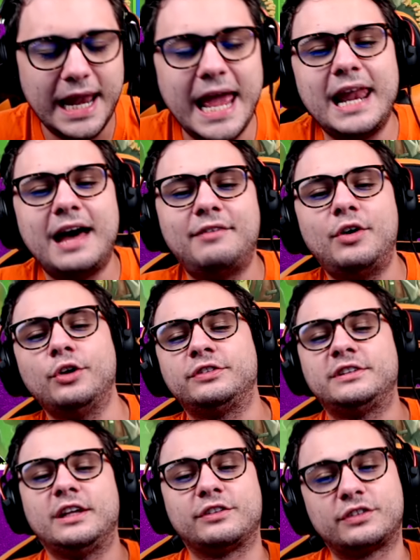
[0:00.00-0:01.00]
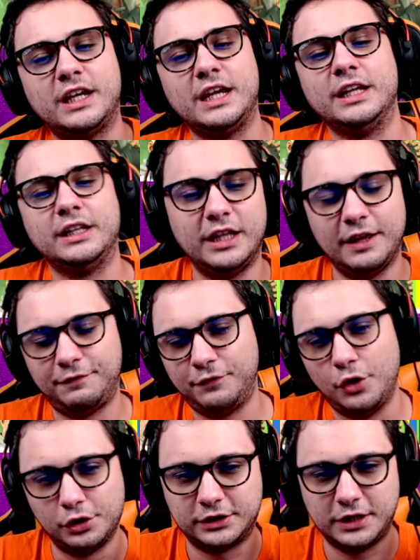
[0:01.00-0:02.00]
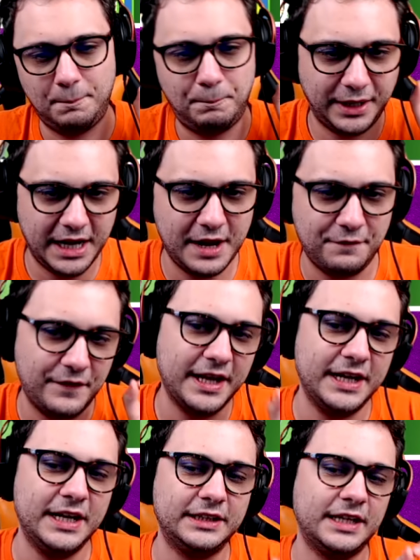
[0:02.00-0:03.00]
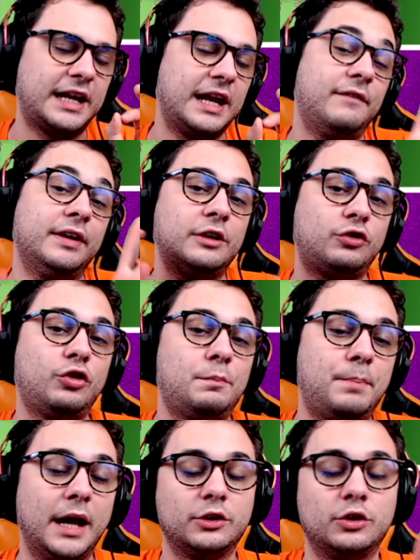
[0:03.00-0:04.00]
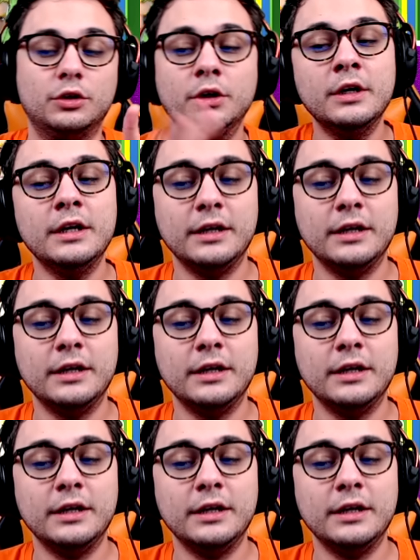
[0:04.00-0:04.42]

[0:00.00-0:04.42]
è la vostra skin di default preferita che avete shoppato